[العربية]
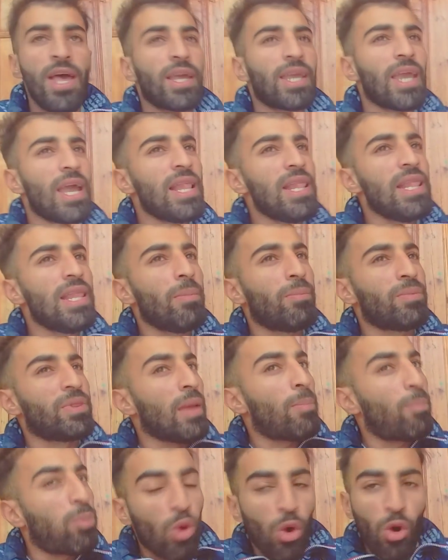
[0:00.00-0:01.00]
كاين اللي
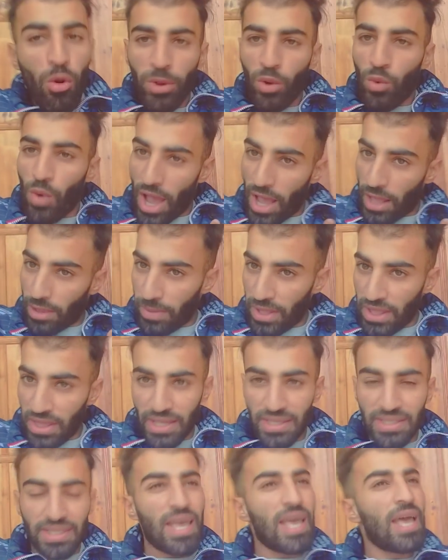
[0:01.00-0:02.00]
بديبلومي واحد من
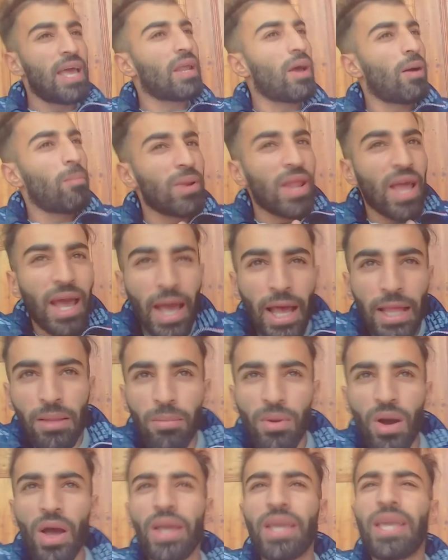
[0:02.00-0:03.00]
الناس انا بلا
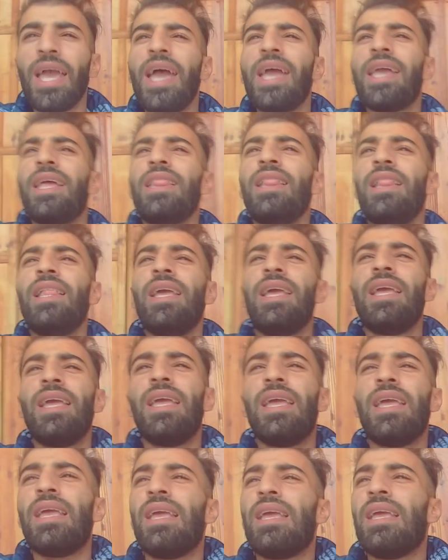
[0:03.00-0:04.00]
خدمه كاين
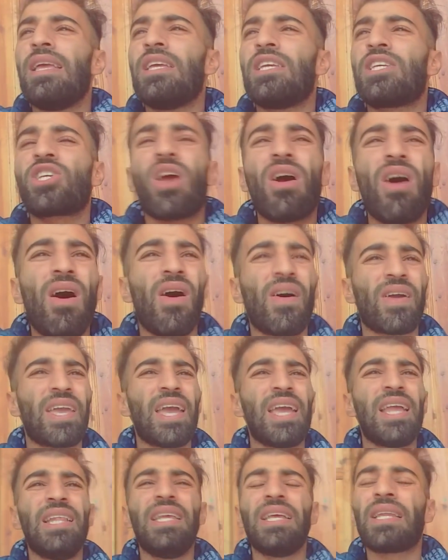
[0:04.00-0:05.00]
اللي شقى
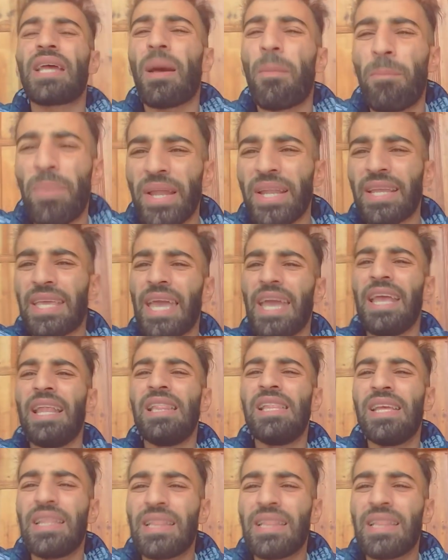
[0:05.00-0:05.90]
كاين اللي نغبن كاين اللي